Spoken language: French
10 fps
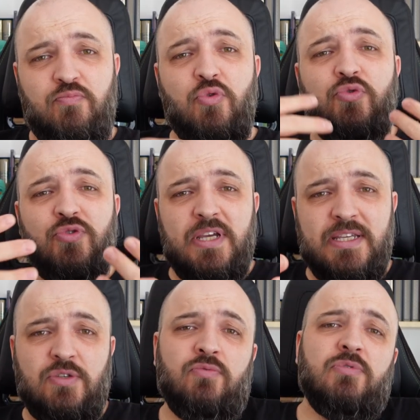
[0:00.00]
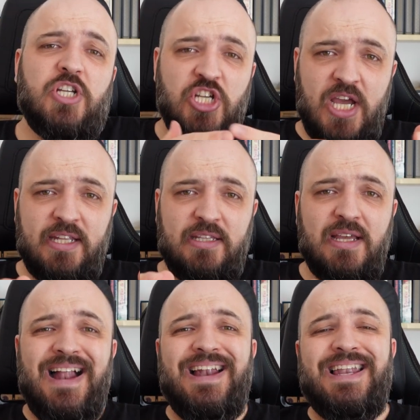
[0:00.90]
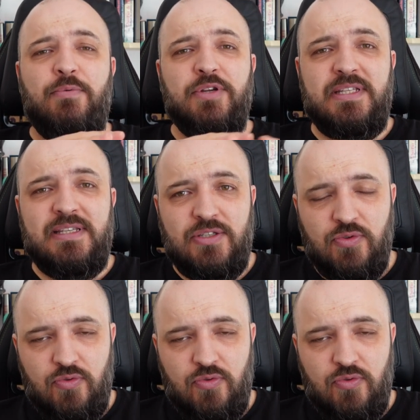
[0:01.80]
pour toutes ces raisons, j'arrête la monétisation